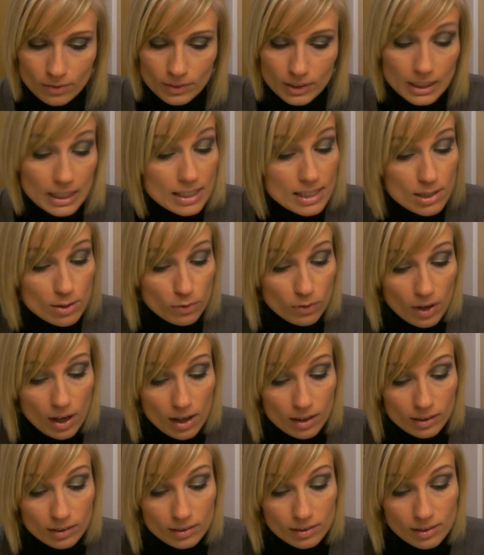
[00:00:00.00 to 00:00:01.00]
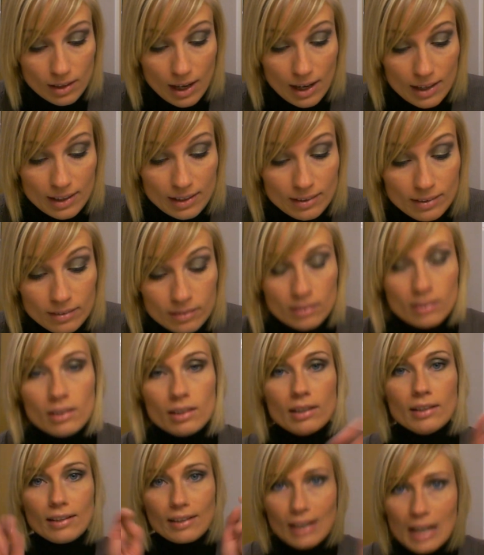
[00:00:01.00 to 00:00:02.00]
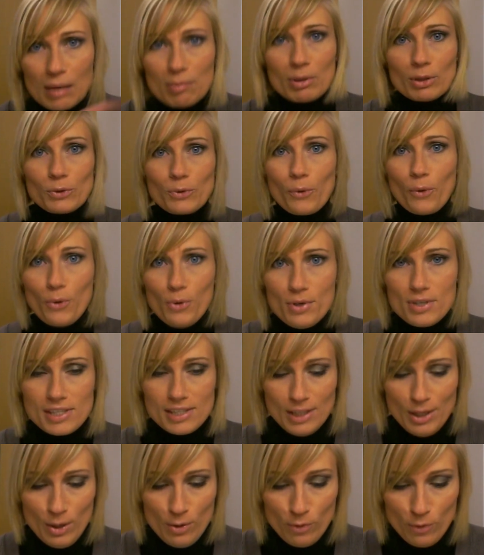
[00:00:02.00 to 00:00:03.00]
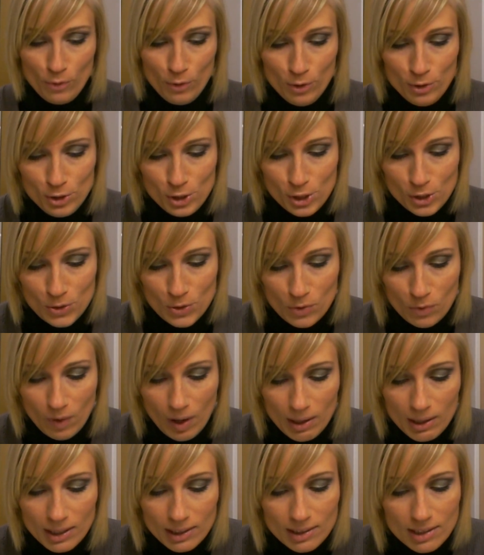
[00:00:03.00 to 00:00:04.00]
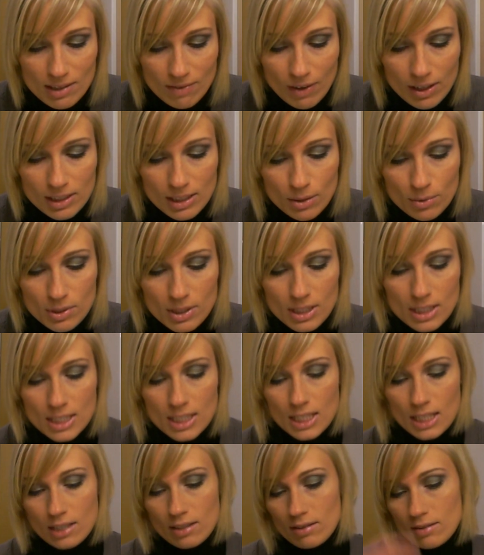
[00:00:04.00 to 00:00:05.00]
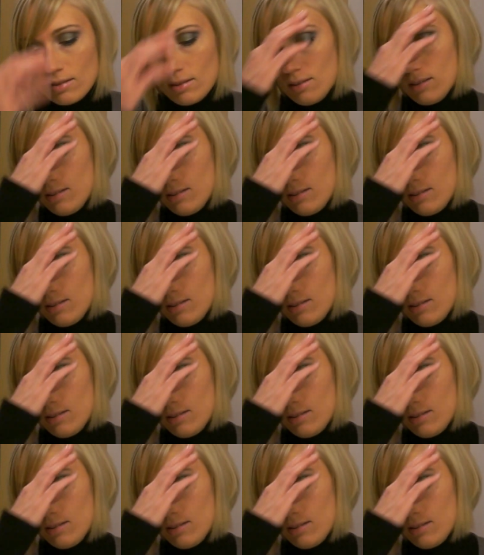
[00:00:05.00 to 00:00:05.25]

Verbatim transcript: Letzte Frage. Dein, in Klammern, größter Wunsch zu Weihnachten 2010?